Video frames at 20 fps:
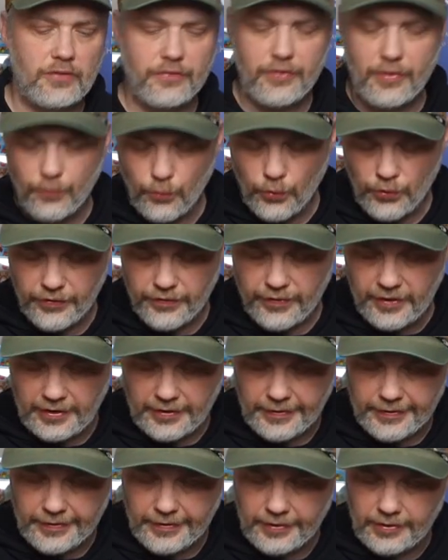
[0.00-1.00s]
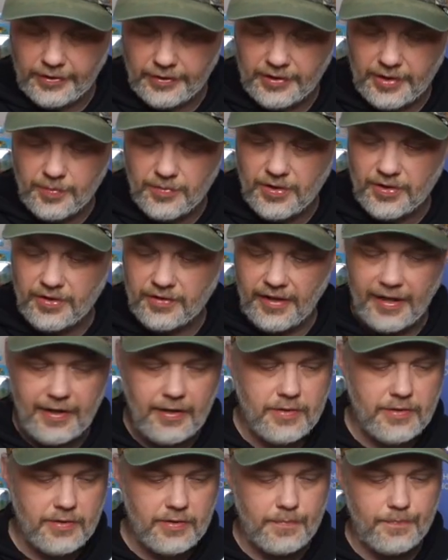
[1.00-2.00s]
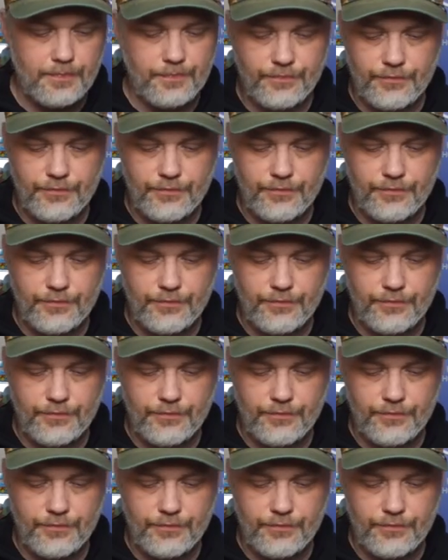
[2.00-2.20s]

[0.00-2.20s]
Verwurstern, äh, gibt hier eine Teileliste.